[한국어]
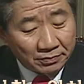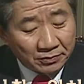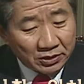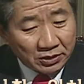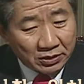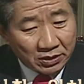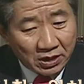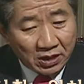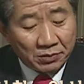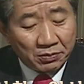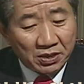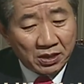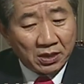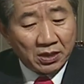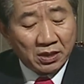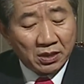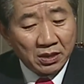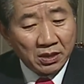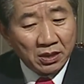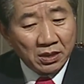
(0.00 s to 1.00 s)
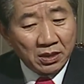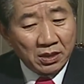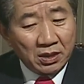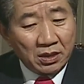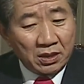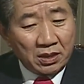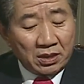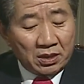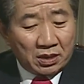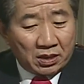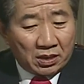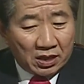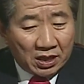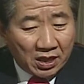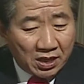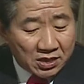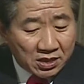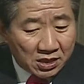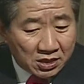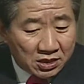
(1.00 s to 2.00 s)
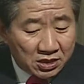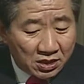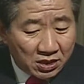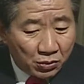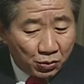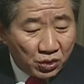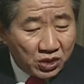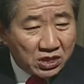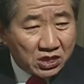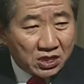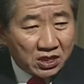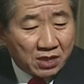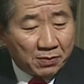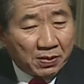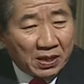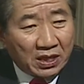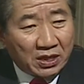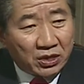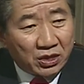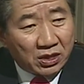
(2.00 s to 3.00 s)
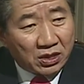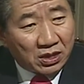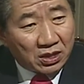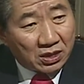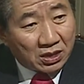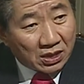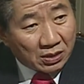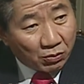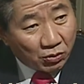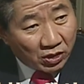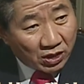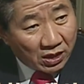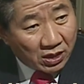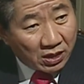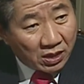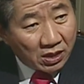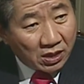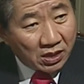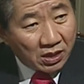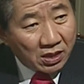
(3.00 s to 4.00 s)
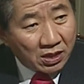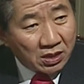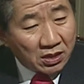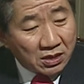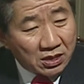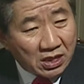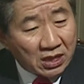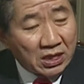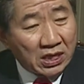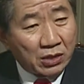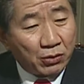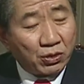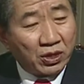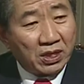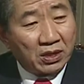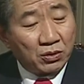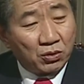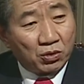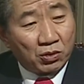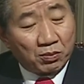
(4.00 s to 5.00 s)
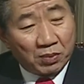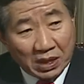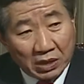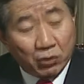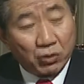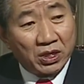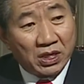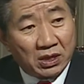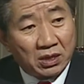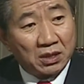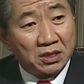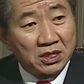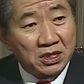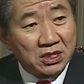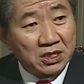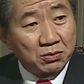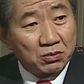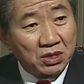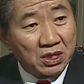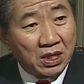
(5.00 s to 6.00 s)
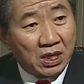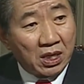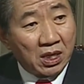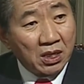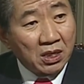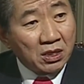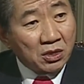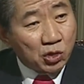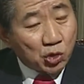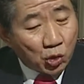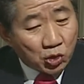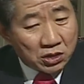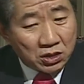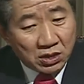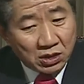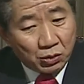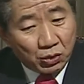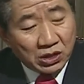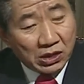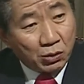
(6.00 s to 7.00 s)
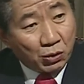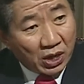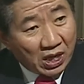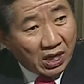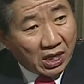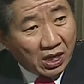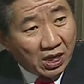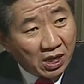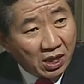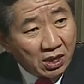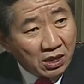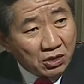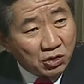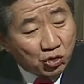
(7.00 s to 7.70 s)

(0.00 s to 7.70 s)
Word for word: 그 다음에 내 자신의 위치가 바뀌었기 때문에 생각과 행동을 바꿔야 하는 것이 있습니다. 음. 초선 의원과 음.